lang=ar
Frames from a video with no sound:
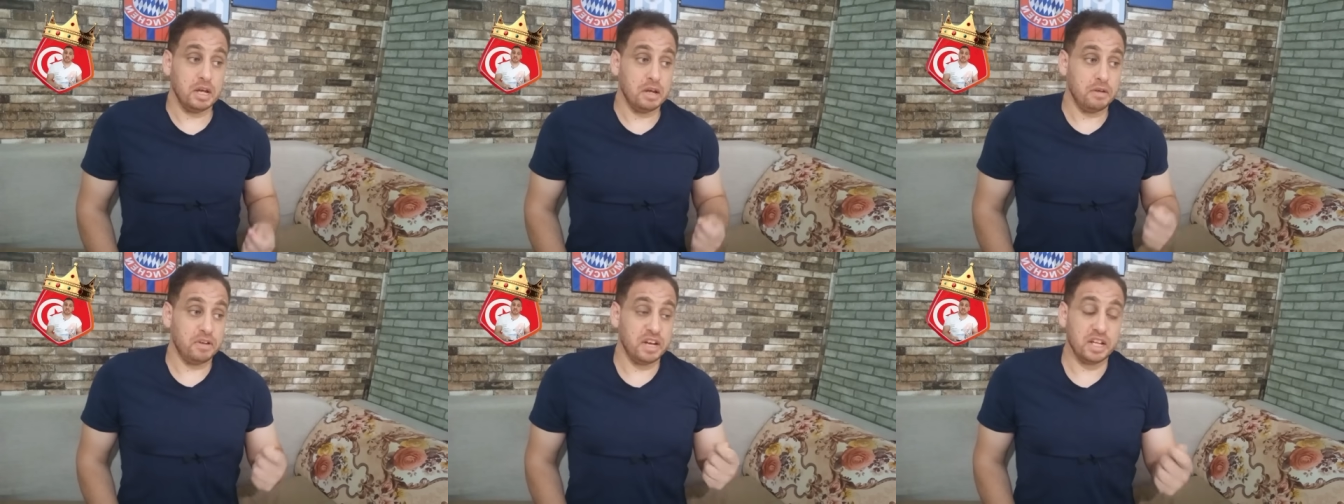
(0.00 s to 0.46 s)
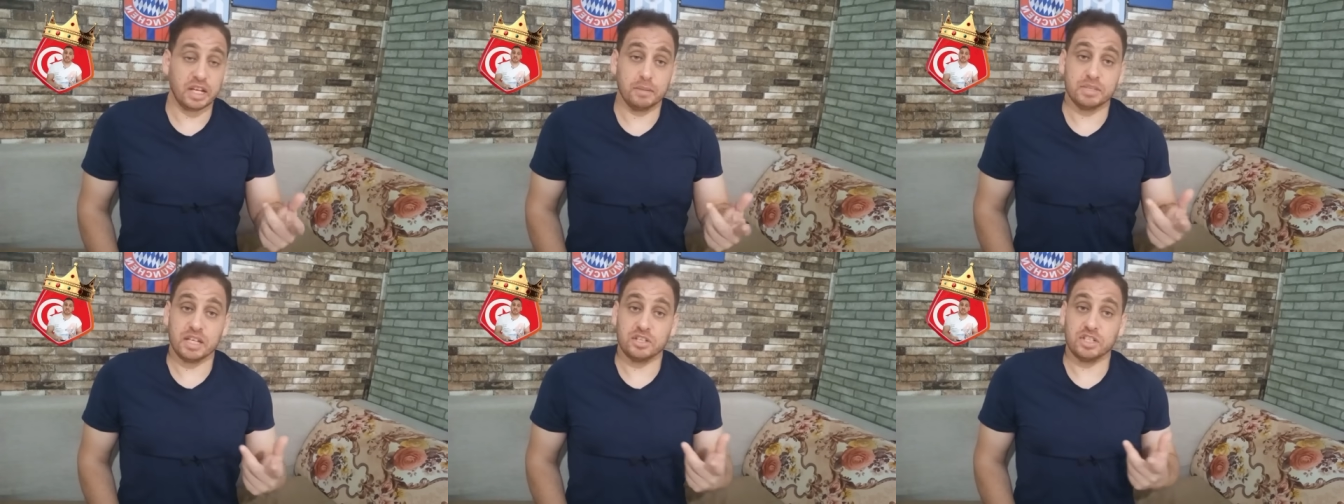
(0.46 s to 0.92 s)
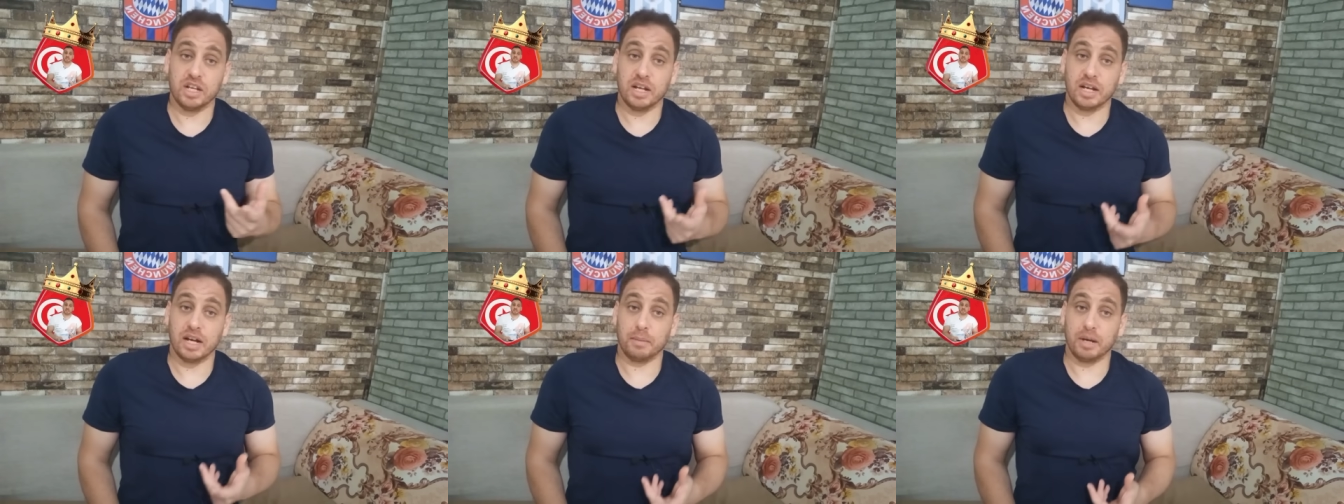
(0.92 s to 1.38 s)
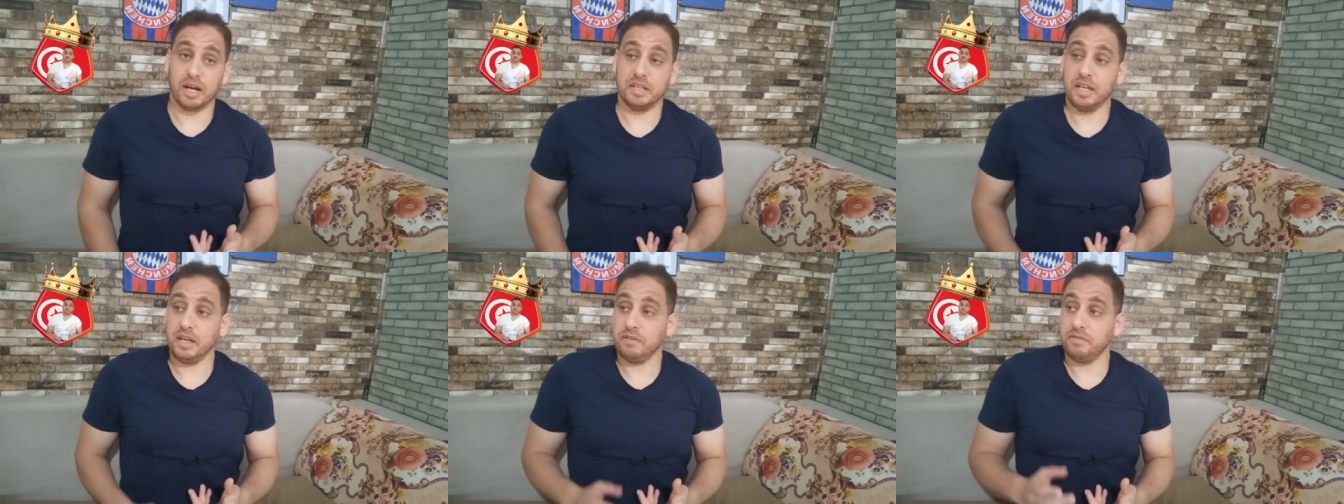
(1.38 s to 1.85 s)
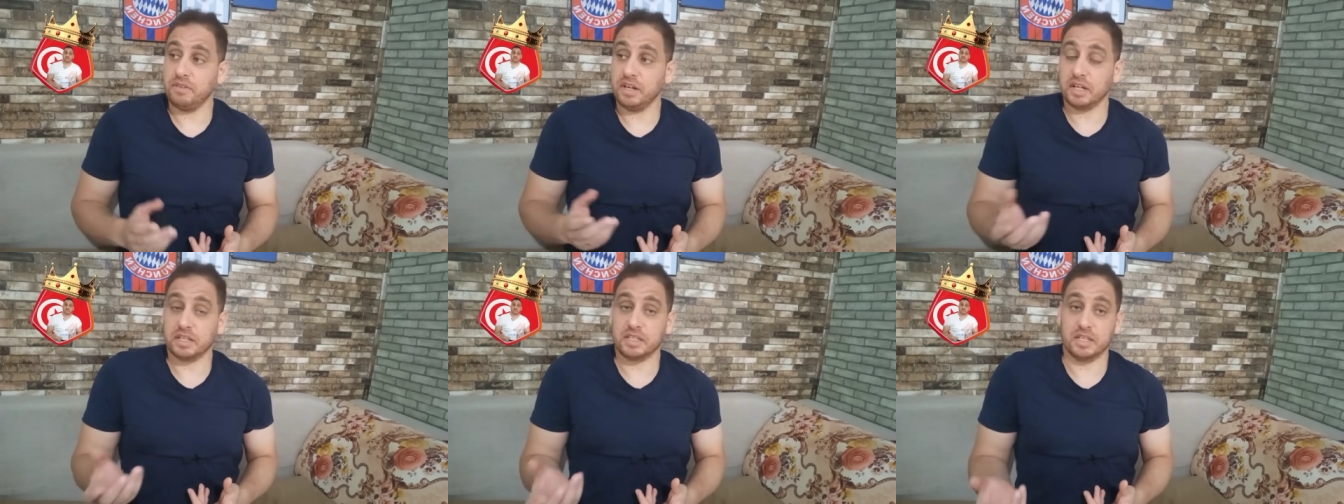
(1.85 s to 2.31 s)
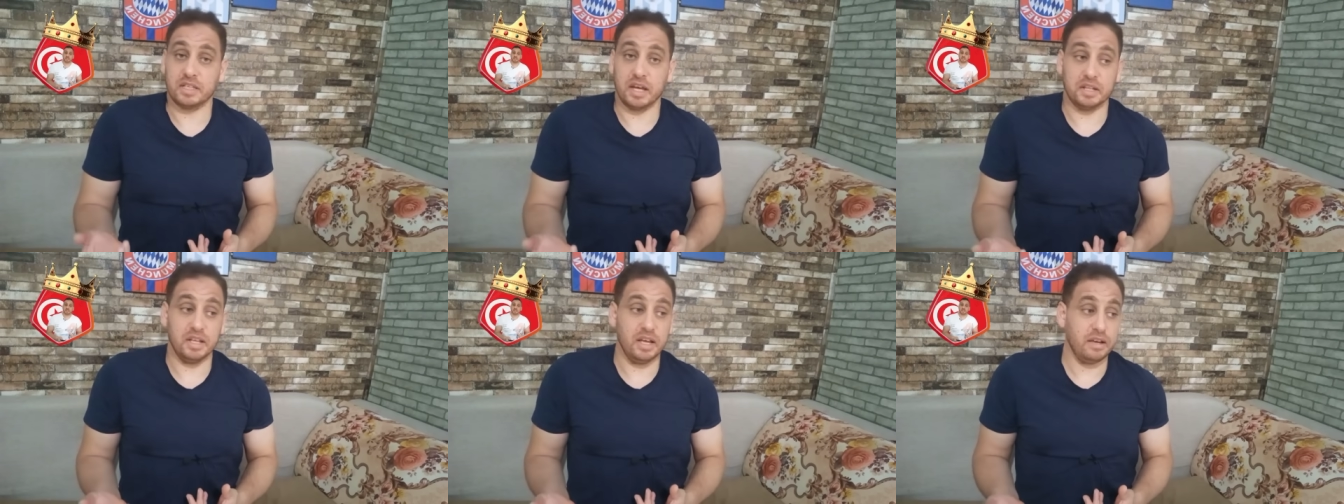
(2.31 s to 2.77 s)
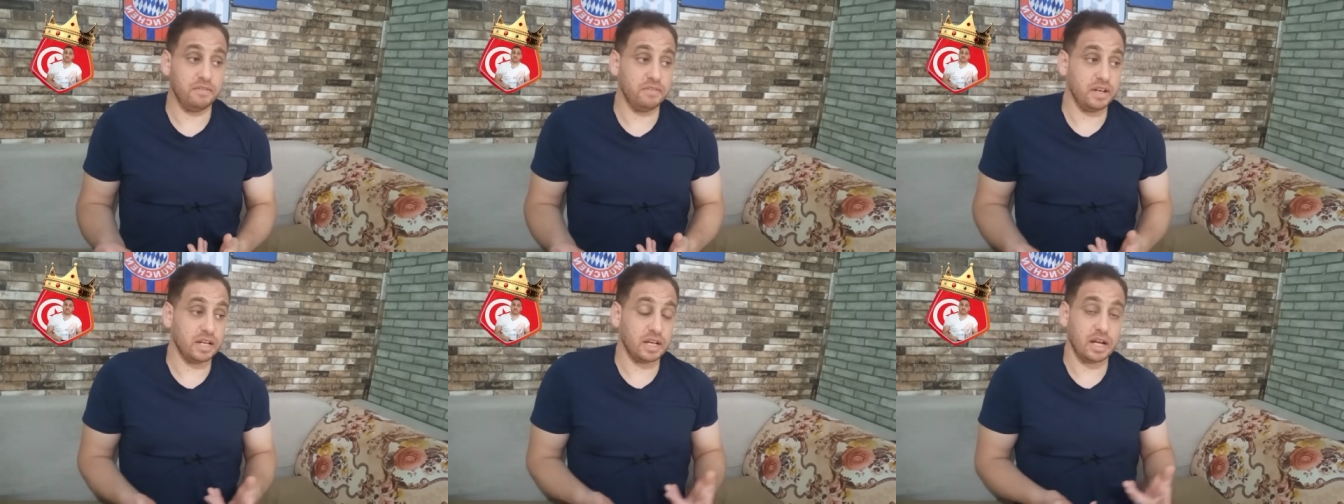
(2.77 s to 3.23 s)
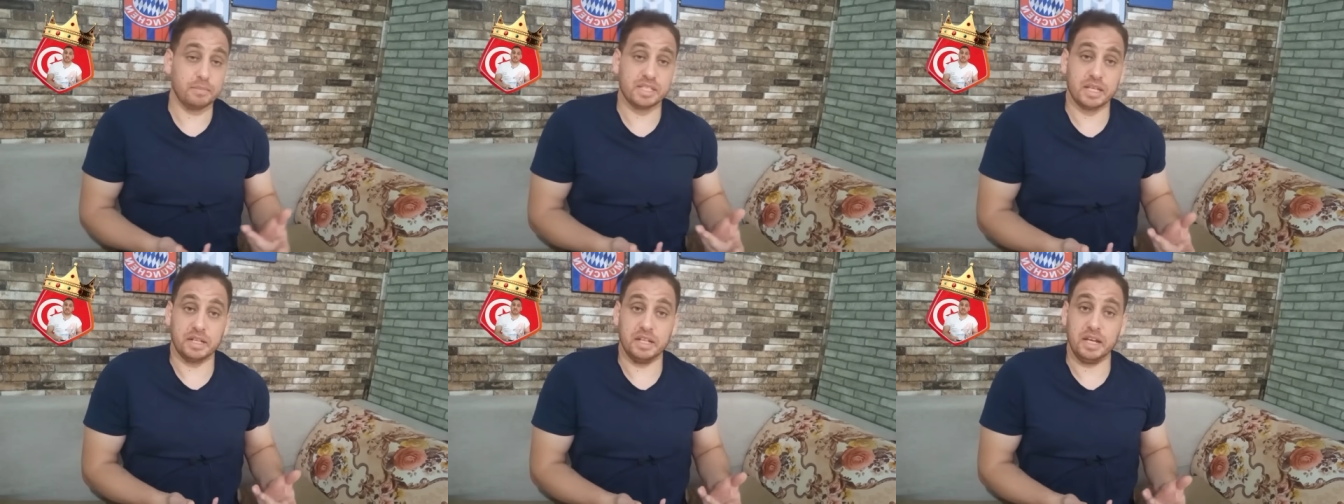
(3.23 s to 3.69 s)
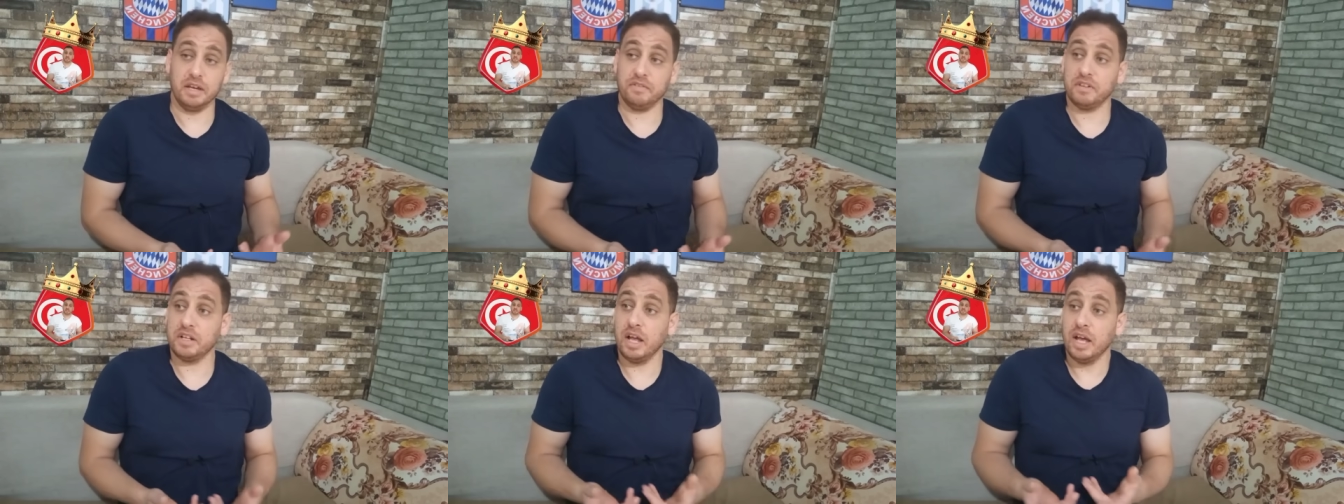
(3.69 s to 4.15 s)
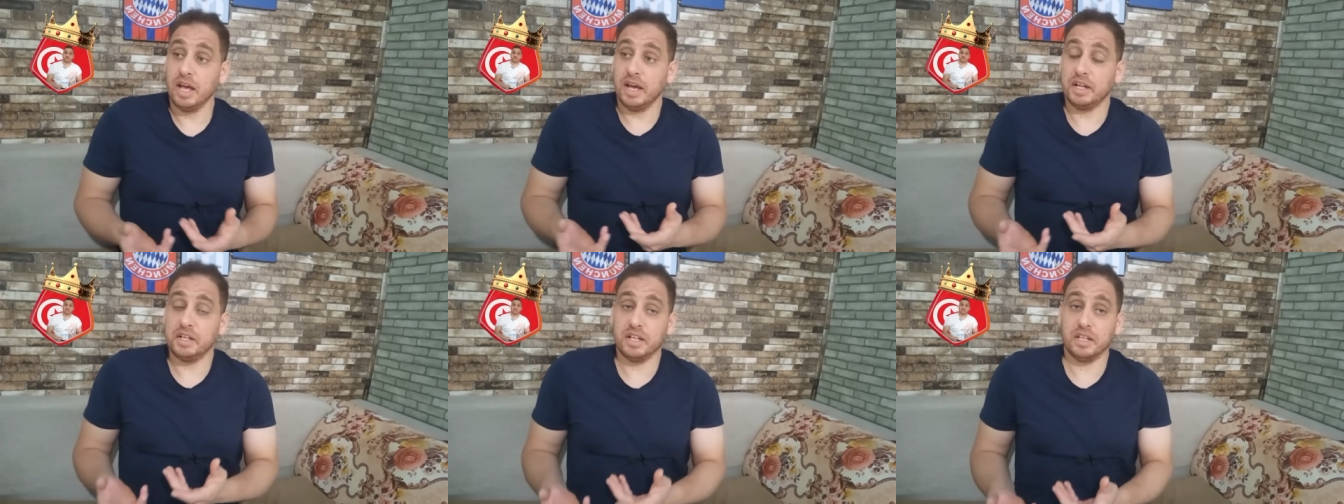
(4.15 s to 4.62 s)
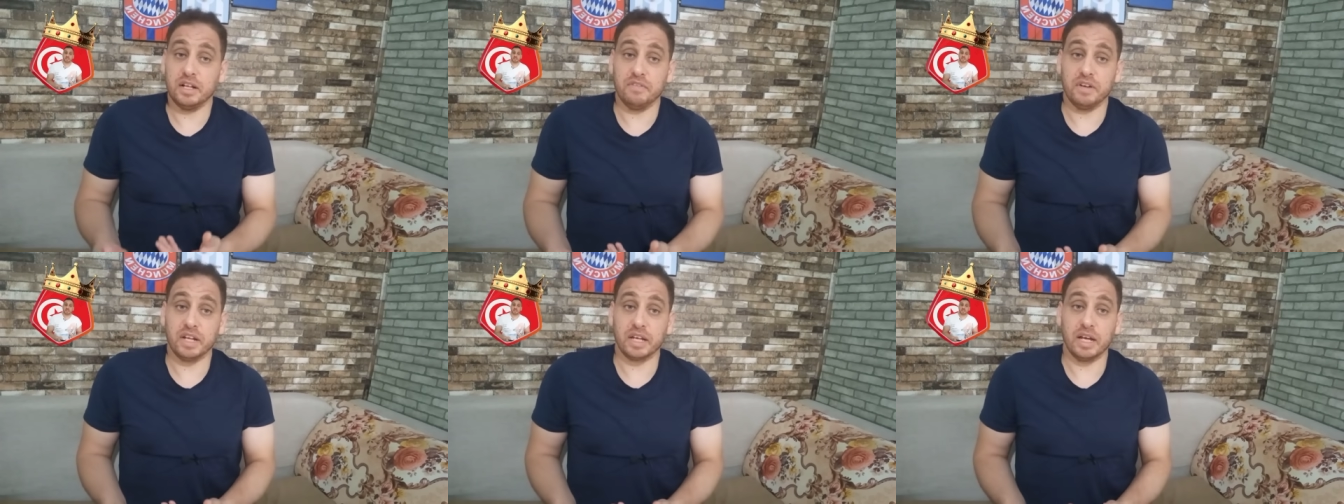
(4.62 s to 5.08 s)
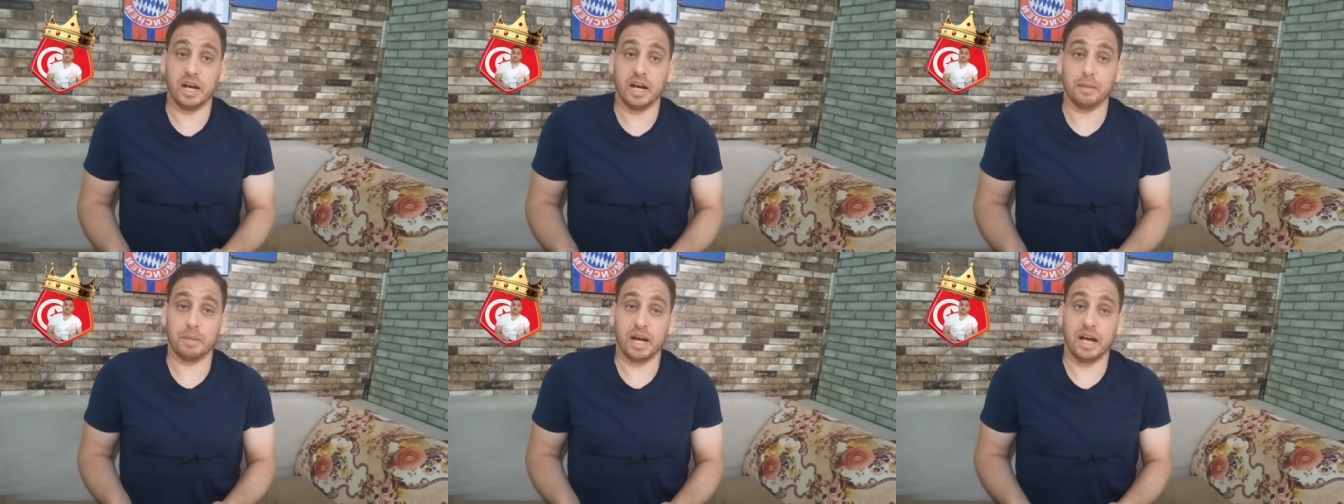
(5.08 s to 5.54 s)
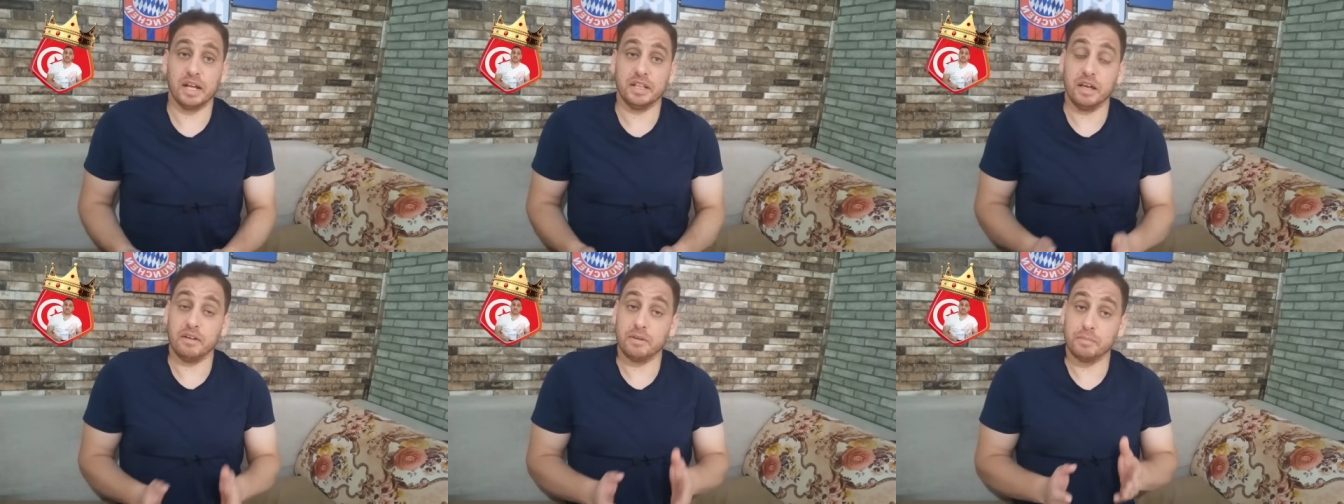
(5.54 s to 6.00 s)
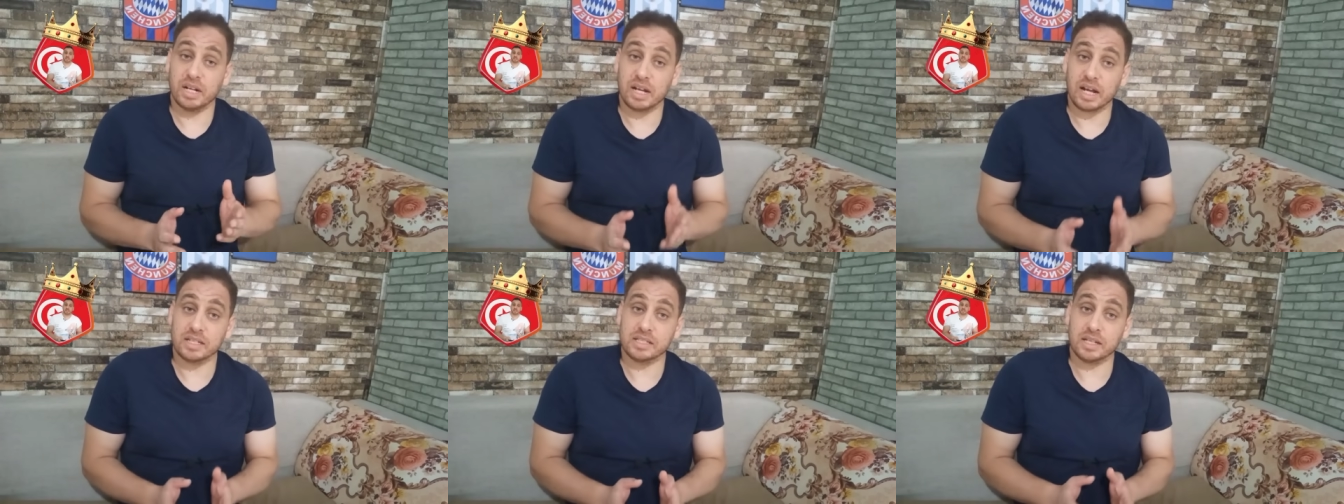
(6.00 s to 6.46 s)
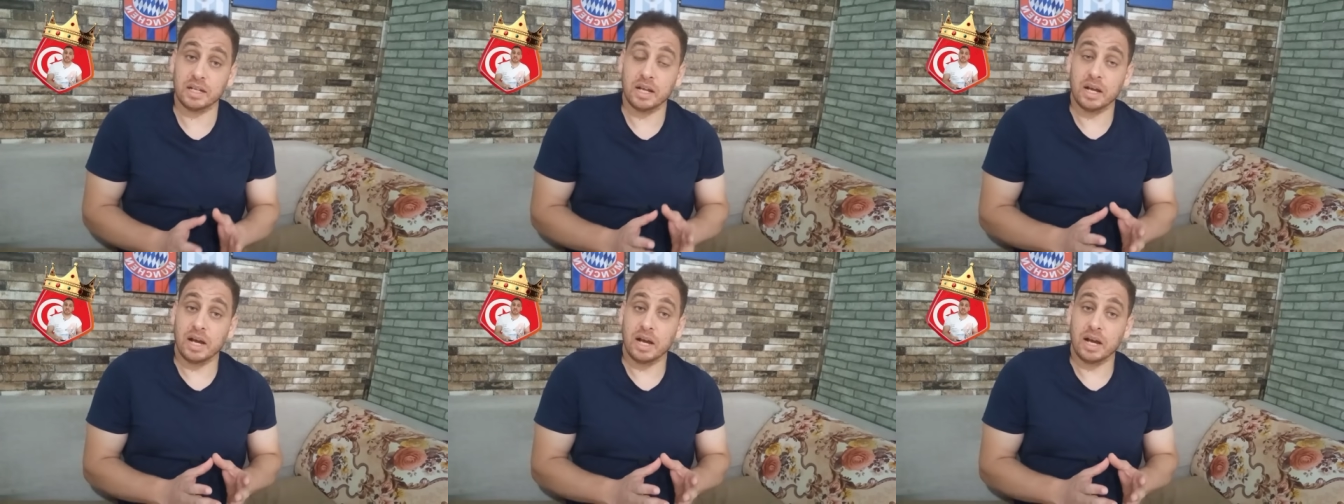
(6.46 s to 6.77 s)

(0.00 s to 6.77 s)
فريق مسجل لك اربع اهداف فريق ست اهداف فريق خمس اهداف النادي الافريقي اربع اهداف من اصل